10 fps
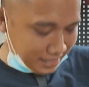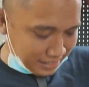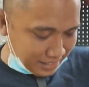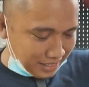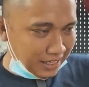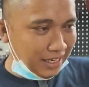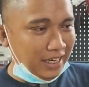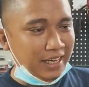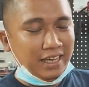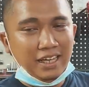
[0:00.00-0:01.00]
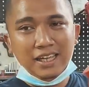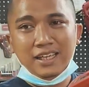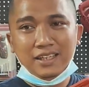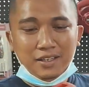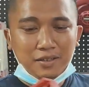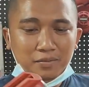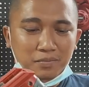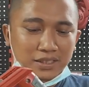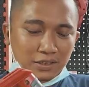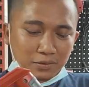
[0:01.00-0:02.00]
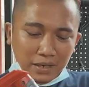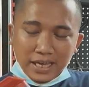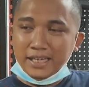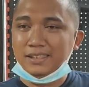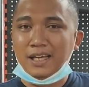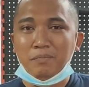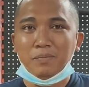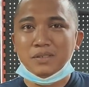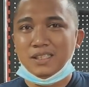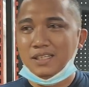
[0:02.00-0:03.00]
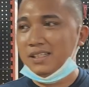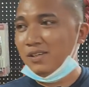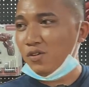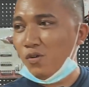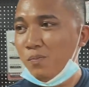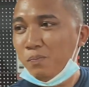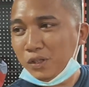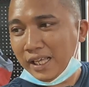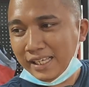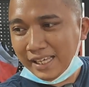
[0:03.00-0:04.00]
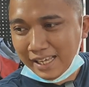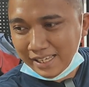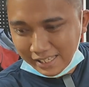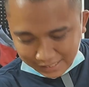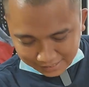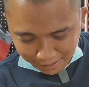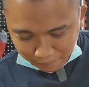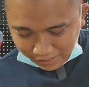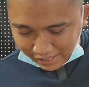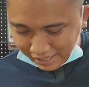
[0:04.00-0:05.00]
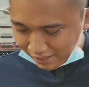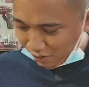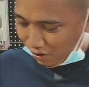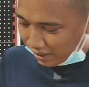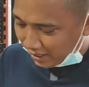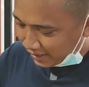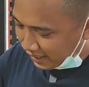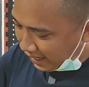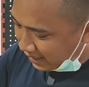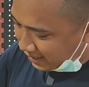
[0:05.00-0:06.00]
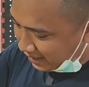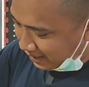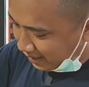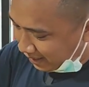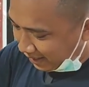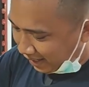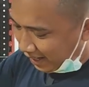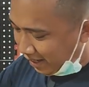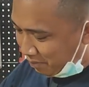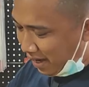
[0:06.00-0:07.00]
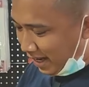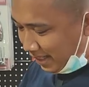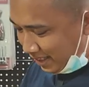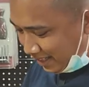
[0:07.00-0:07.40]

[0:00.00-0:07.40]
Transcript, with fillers: ya. Ini bisa lu bayangin sampai mesin rumput aja. Ini sampai cordless nih, guys. Keren banget